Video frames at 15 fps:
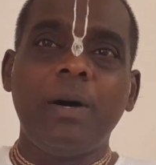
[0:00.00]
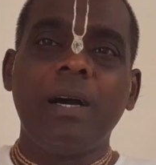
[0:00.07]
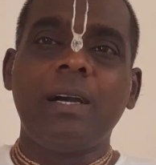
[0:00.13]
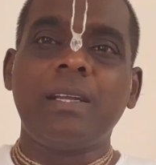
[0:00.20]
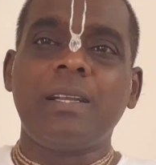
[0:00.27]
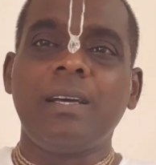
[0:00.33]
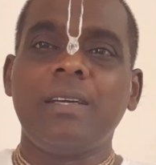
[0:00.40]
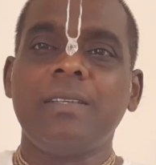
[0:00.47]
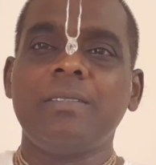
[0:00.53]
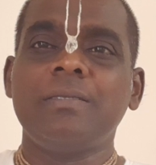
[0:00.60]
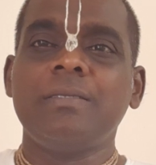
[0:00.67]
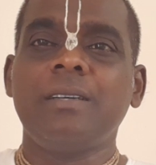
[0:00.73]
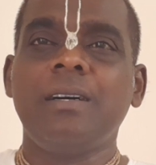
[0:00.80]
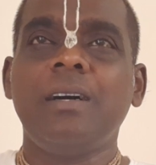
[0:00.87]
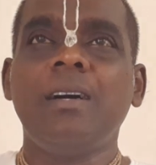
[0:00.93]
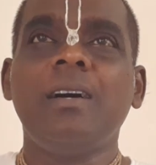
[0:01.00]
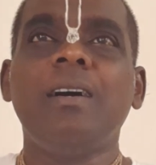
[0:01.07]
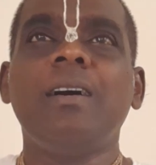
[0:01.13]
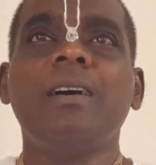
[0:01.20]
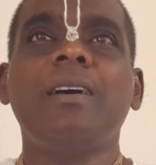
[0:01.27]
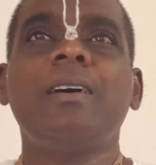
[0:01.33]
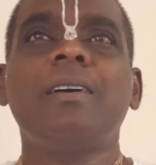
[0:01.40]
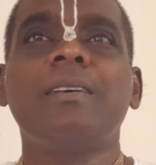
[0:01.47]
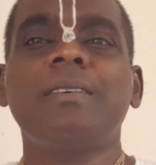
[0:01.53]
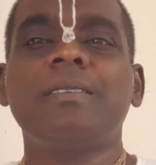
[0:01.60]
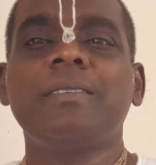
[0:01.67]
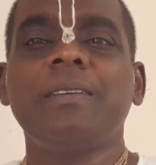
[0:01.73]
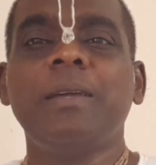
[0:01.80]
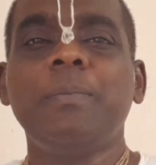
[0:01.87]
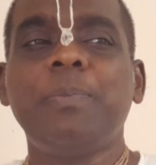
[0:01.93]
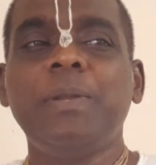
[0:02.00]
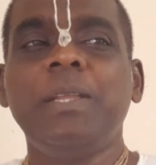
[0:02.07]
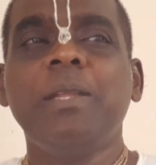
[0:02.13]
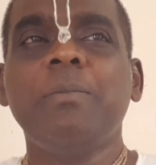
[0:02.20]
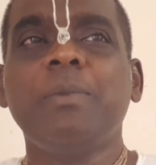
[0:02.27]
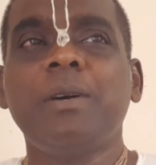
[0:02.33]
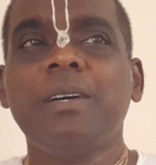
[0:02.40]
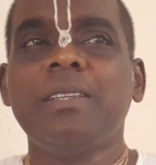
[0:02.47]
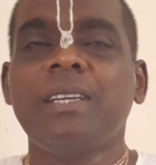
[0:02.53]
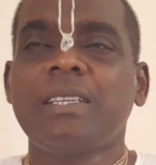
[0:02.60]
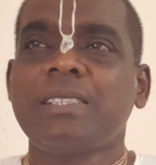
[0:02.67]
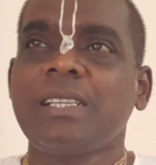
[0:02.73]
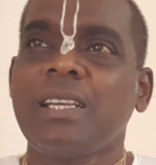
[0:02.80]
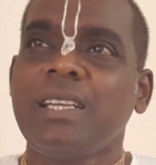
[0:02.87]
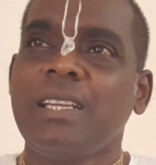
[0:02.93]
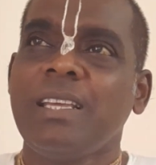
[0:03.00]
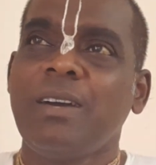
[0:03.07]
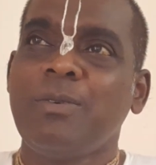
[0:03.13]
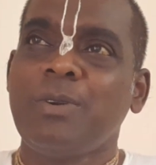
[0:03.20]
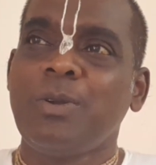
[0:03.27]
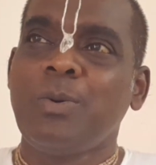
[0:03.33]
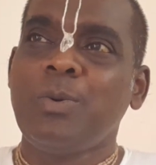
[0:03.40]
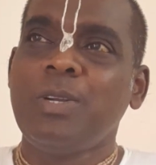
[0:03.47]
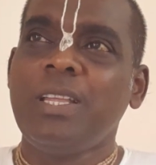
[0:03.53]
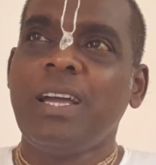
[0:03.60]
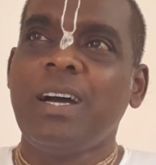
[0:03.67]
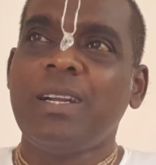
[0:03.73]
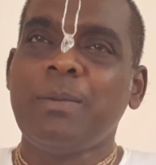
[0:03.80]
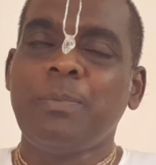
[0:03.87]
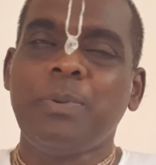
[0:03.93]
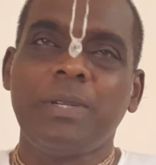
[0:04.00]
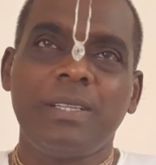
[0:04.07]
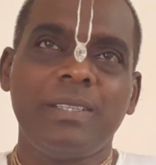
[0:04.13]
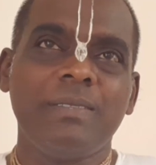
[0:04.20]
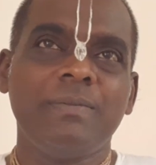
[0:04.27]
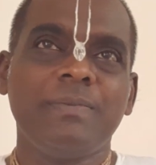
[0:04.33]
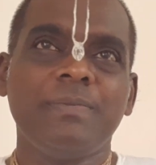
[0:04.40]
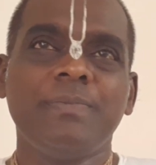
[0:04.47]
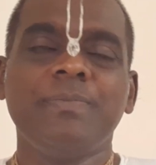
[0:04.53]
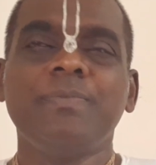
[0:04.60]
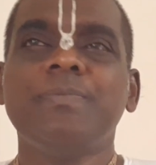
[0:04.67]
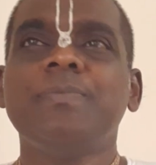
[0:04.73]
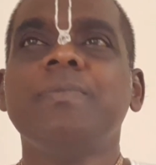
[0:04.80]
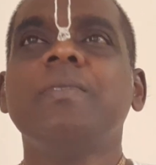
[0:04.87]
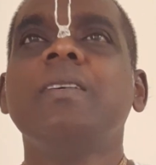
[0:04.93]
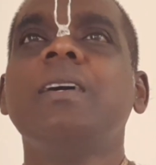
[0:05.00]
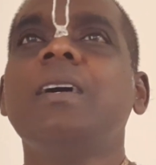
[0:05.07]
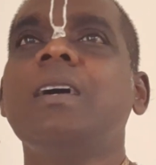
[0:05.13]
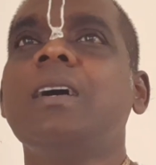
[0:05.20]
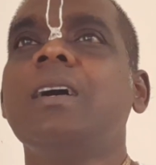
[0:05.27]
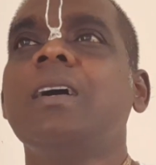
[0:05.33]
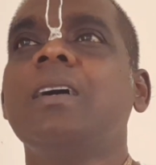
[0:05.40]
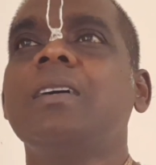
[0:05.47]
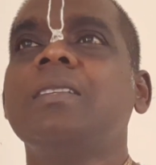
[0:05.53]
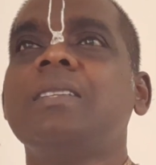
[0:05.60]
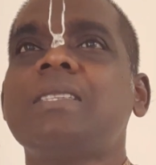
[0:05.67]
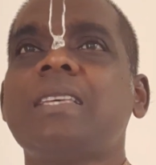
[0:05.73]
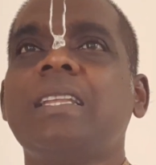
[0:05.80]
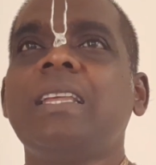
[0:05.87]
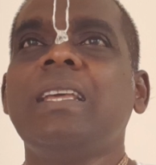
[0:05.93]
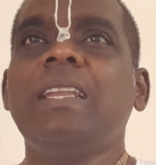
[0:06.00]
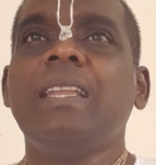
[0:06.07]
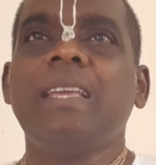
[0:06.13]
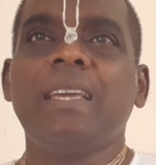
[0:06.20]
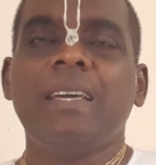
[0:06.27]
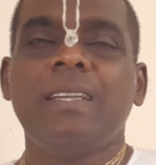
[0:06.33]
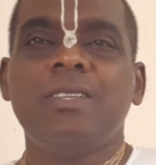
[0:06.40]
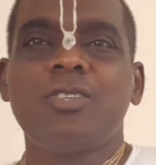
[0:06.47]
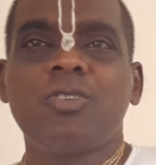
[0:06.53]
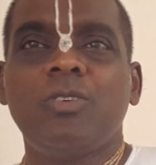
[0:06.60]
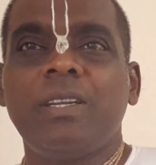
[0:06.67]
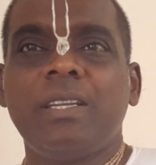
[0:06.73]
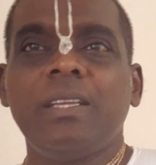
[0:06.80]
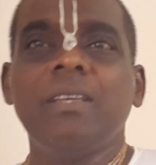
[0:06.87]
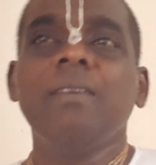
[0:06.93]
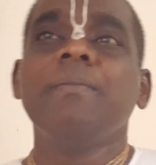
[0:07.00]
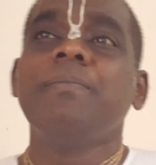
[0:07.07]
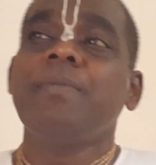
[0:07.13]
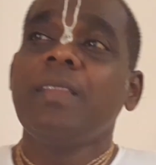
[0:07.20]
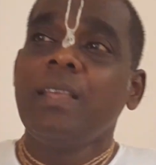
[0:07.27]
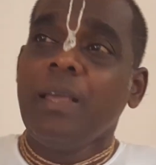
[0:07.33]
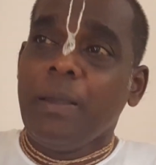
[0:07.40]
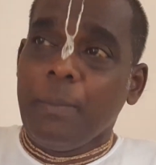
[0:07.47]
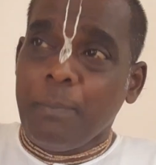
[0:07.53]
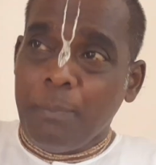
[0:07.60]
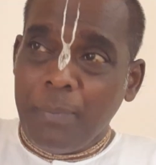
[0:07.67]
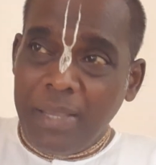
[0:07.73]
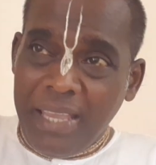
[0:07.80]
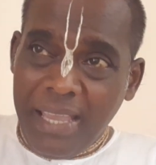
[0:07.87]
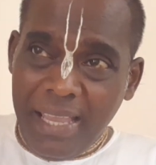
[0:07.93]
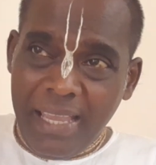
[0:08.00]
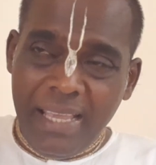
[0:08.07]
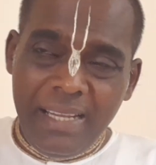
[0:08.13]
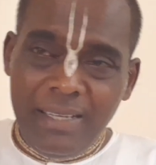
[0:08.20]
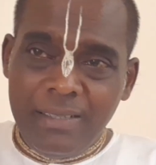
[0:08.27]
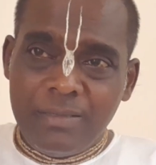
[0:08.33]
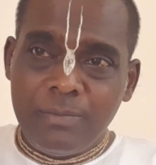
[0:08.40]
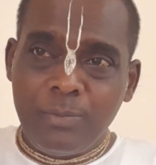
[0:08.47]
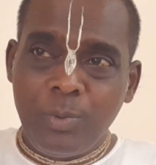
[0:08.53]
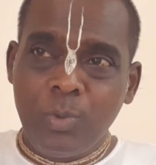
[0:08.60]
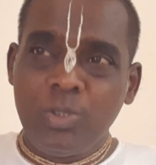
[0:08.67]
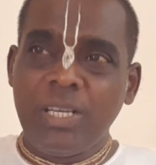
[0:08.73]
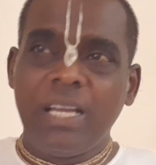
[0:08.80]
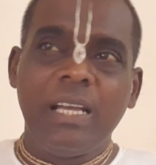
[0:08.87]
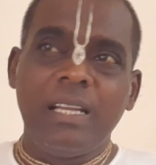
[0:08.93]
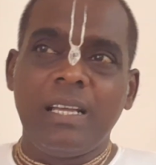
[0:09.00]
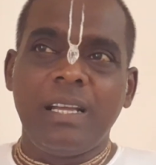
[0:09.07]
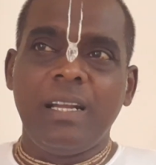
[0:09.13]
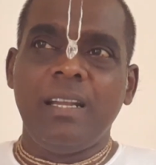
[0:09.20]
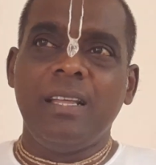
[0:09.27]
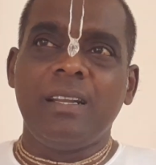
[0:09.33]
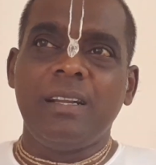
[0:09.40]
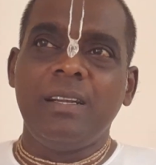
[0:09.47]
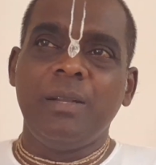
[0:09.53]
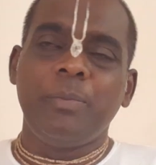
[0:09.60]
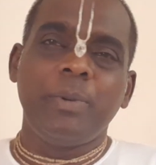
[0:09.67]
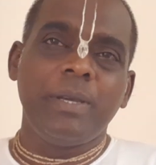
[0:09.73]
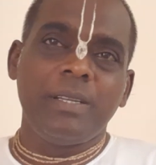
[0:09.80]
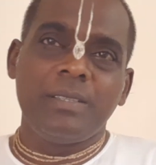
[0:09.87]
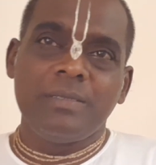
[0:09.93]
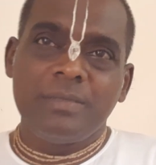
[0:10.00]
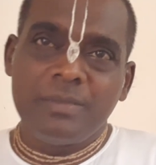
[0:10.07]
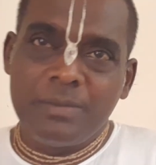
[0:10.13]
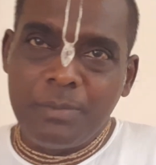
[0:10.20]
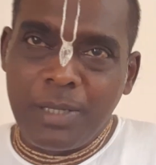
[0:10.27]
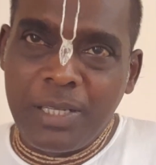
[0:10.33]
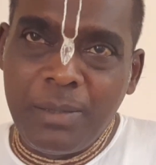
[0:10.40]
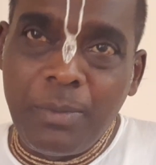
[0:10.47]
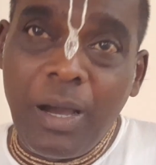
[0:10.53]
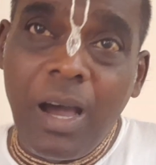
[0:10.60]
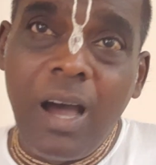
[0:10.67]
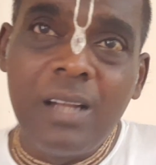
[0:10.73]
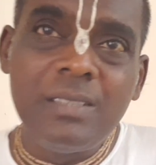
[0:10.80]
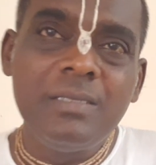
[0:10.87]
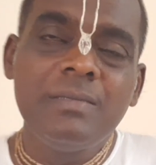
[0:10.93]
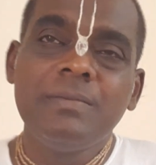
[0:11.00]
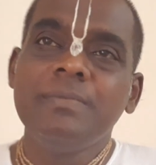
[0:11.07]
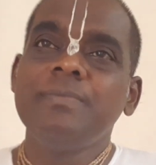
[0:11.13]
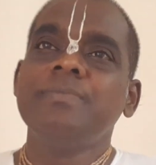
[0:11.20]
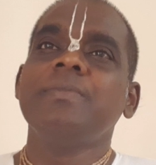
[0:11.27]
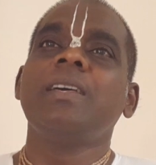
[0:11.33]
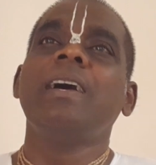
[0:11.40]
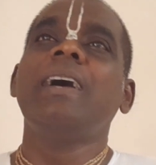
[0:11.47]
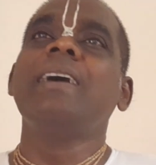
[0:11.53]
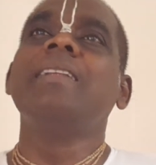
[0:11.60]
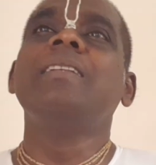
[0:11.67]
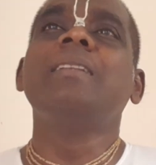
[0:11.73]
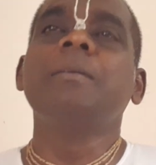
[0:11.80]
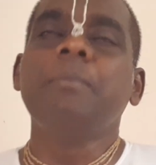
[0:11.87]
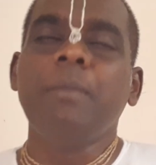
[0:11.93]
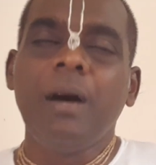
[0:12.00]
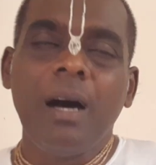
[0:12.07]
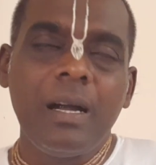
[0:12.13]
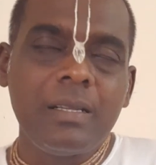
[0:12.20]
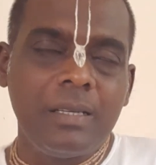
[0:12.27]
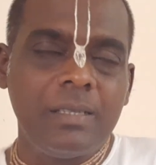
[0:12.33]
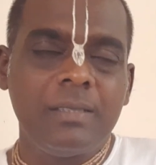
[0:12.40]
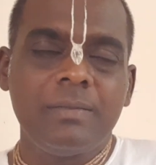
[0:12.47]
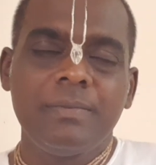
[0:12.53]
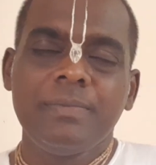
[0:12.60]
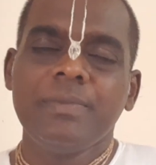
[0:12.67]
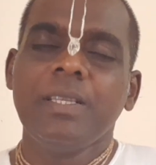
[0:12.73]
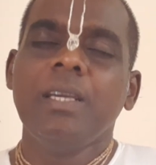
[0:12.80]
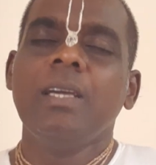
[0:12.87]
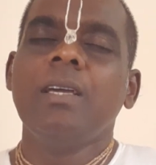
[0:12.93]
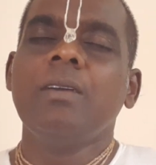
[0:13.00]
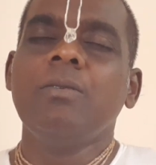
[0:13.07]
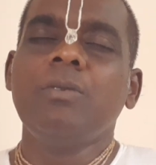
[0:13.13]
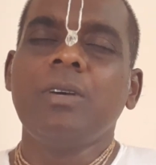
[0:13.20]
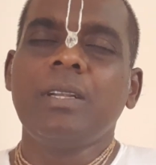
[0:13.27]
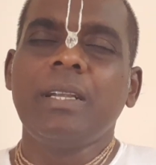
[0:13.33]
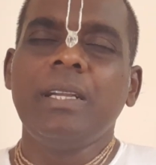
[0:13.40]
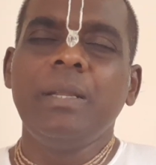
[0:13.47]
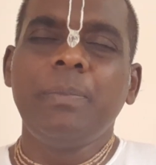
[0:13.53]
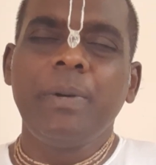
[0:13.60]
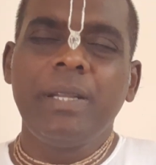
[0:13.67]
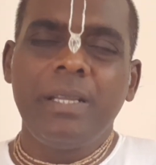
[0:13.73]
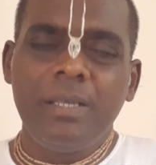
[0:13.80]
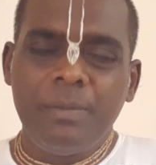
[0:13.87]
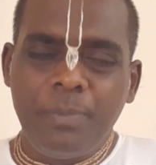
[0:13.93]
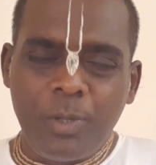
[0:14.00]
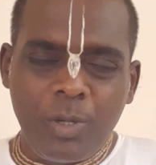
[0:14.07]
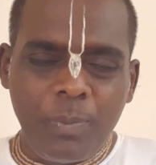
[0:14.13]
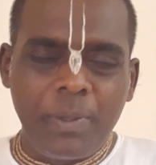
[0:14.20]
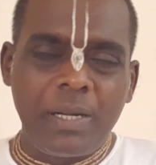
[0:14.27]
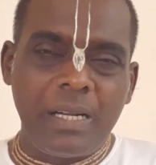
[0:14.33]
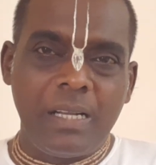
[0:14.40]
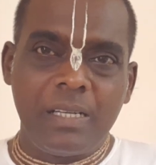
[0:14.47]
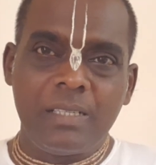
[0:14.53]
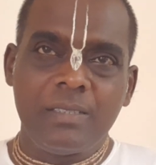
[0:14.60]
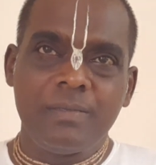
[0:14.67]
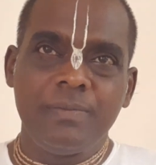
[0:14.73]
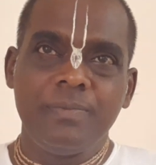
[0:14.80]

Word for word: பார்க்குறாங்க ஆஹா எப்படி நம்ம தக்ஷாயினி அவங்கள ஒண்டியாக அனுப்புறது இது சரியில்லையேன்னு சொல்லிட்டு மெயின் பூதகணங்களில் ரெண்டு பேர் மணிமான் அண்ட் மாடர் இவங்க ரெண்டு பேர் புறப்படுறாங்க